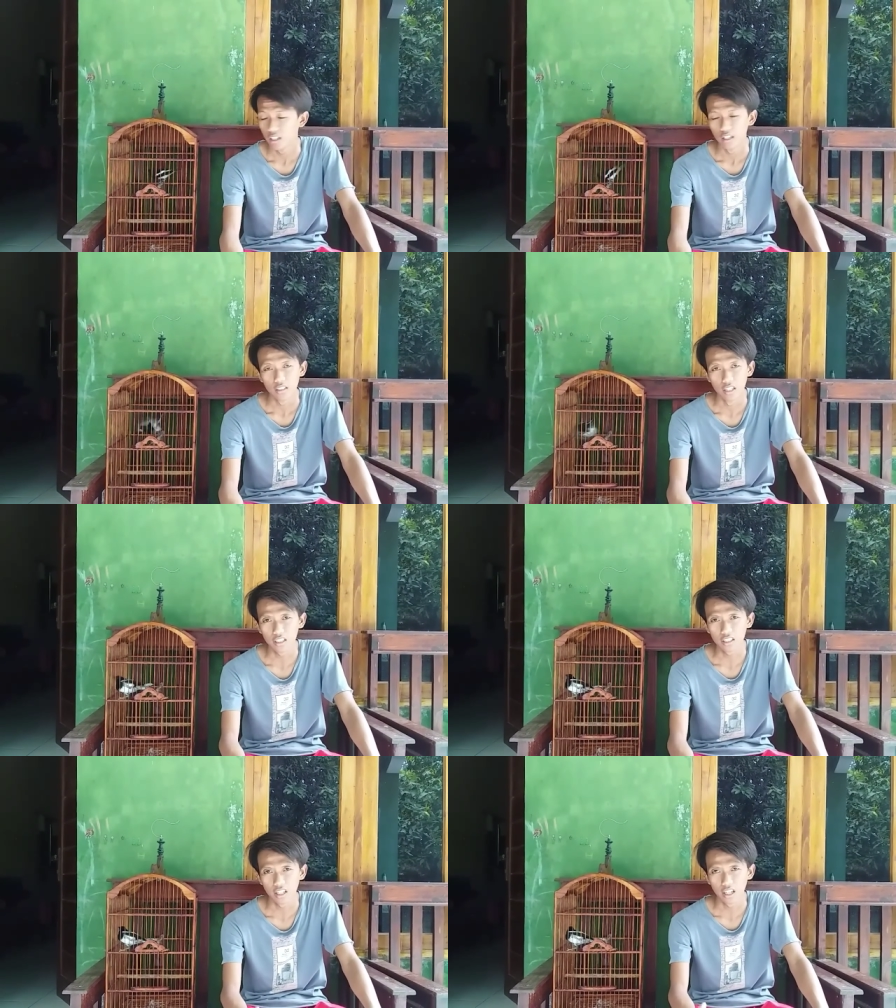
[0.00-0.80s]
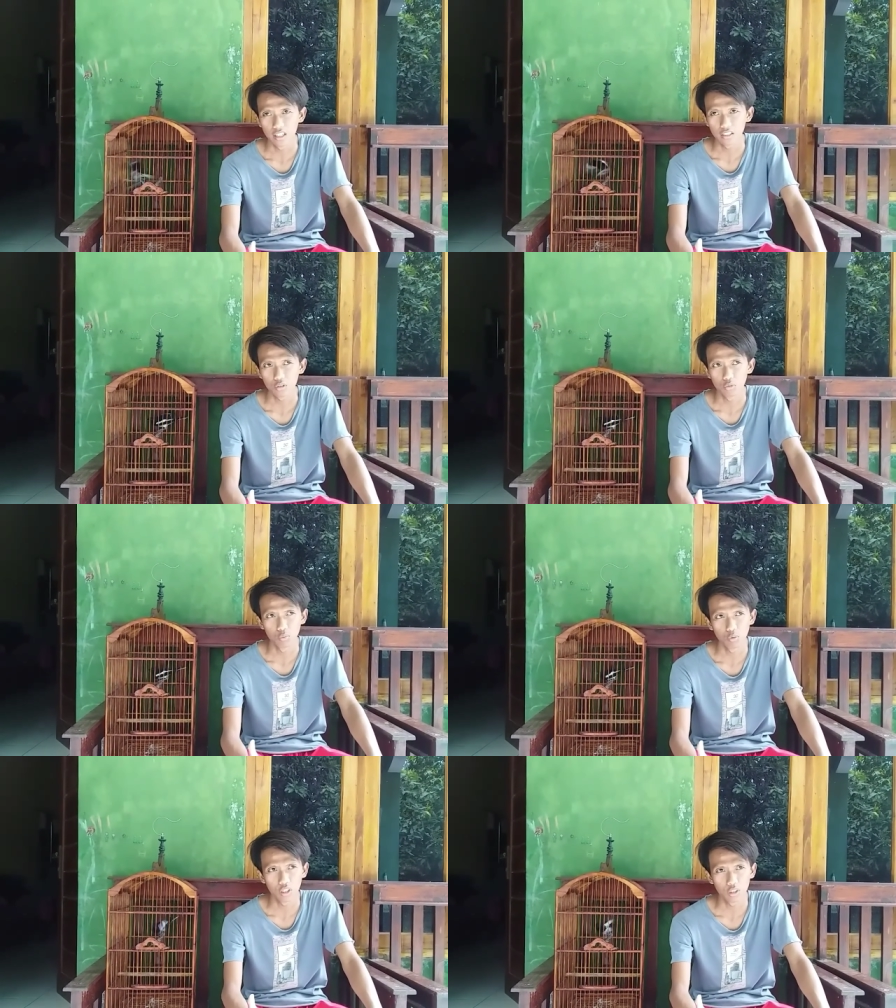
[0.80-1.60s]
jadi tidak ada
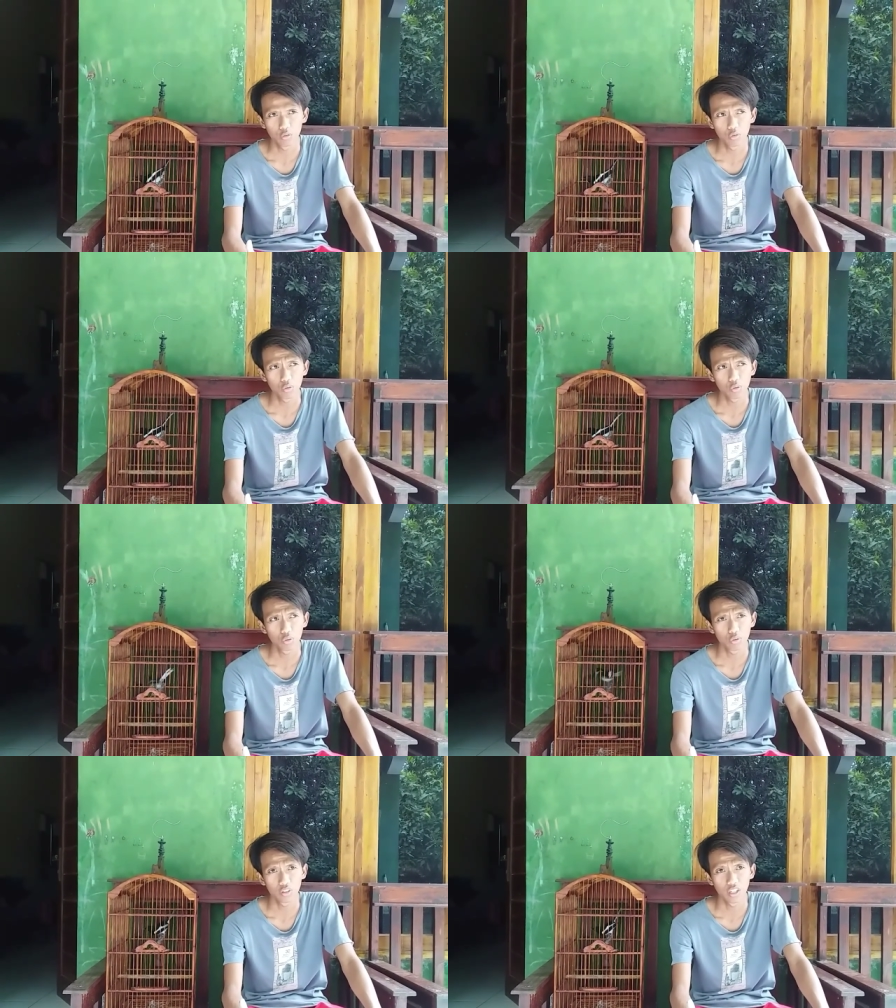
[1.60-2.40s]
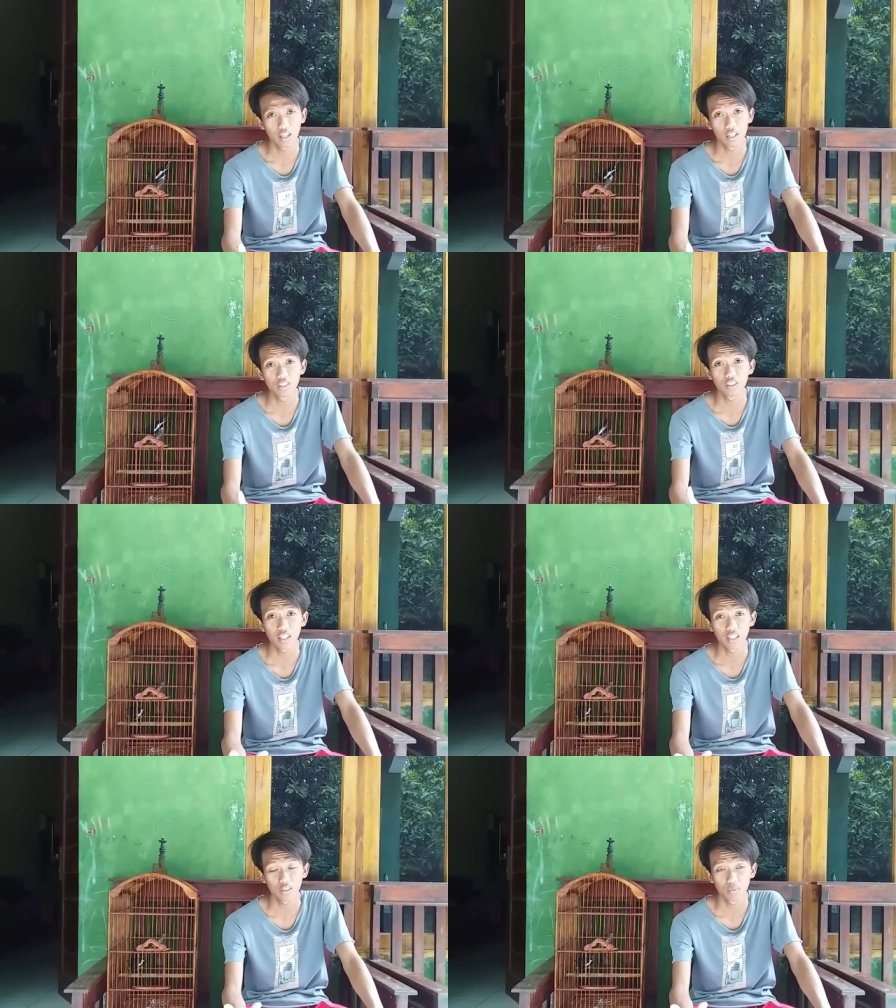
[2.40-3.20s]
semua itu yang instan ya
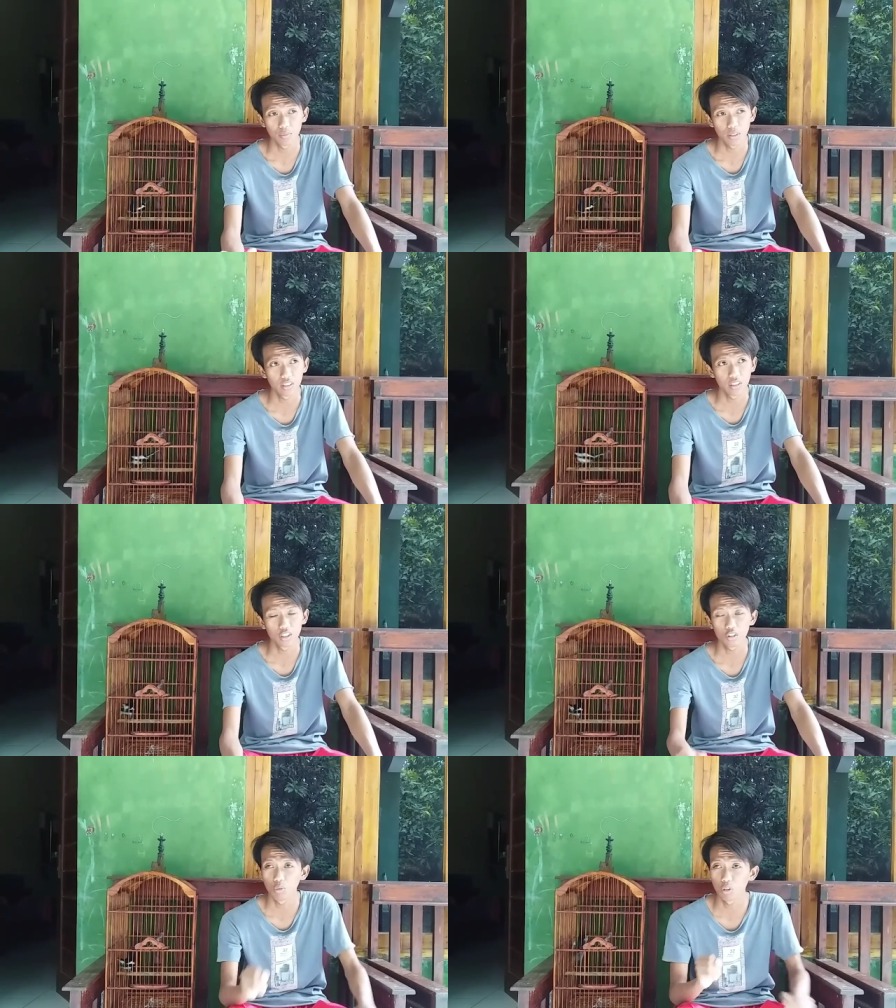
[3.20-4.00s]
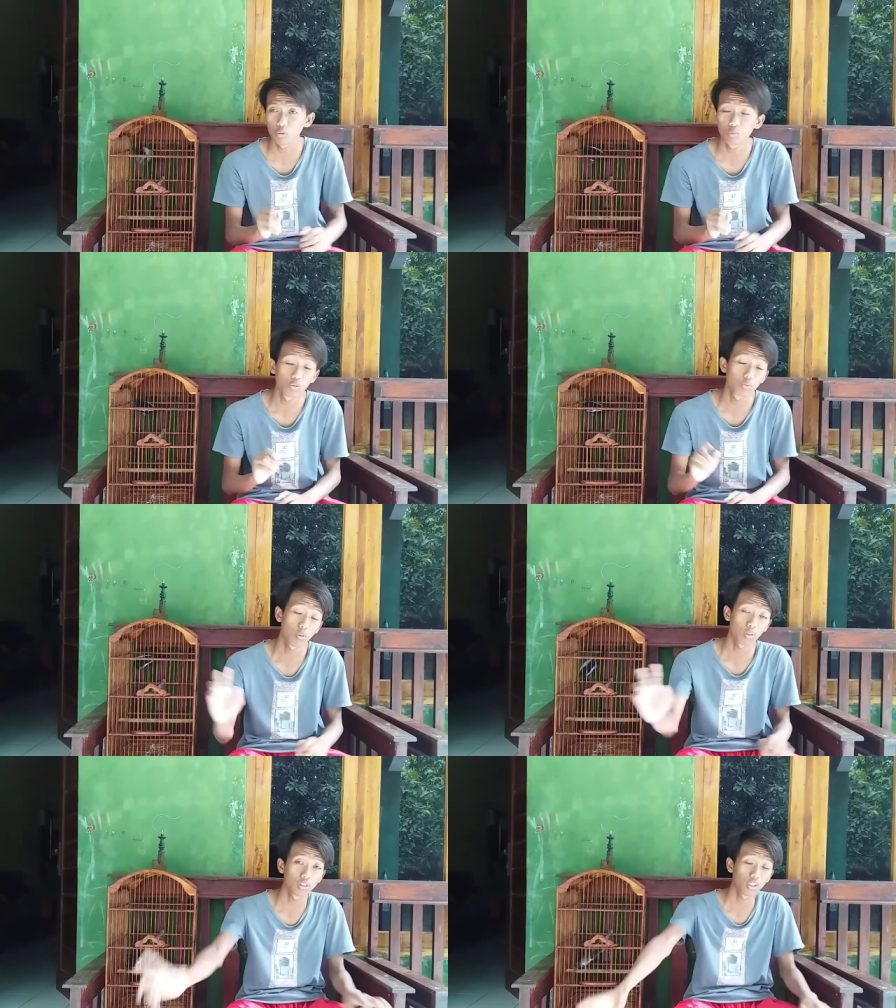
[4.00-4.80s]
teman jadi semua itu butuh
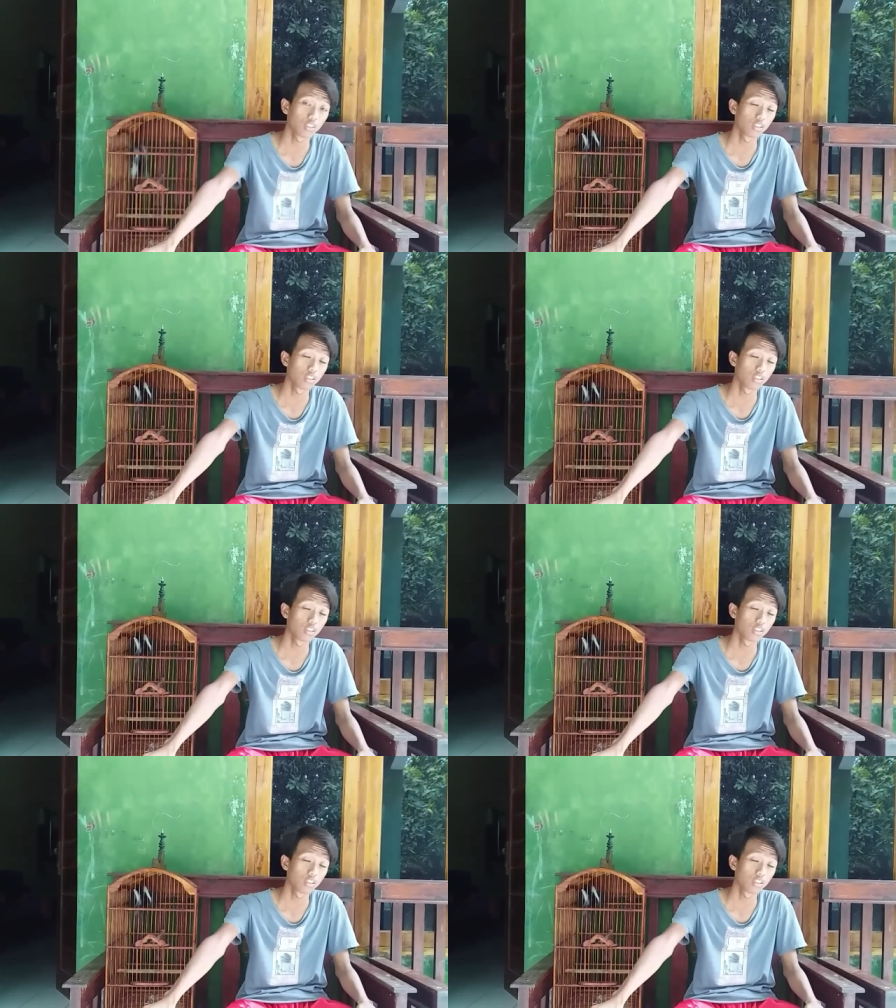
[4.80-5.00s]
proses